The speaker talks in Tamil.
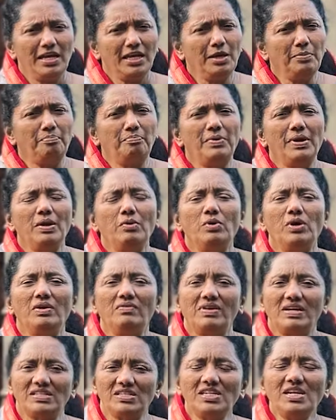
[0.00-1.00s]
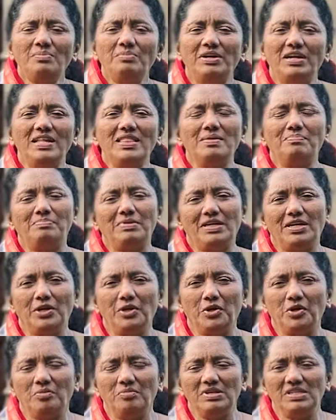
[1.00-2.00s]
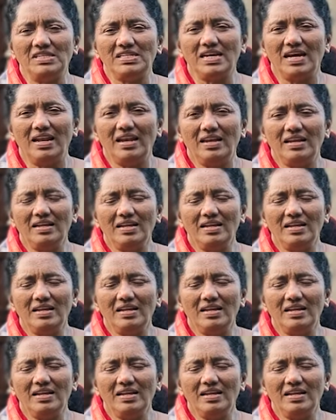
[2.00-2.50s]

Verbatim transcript: இப்படி ஒரு வசனம் எழுதப்பட்டிருக்கும் என்றால்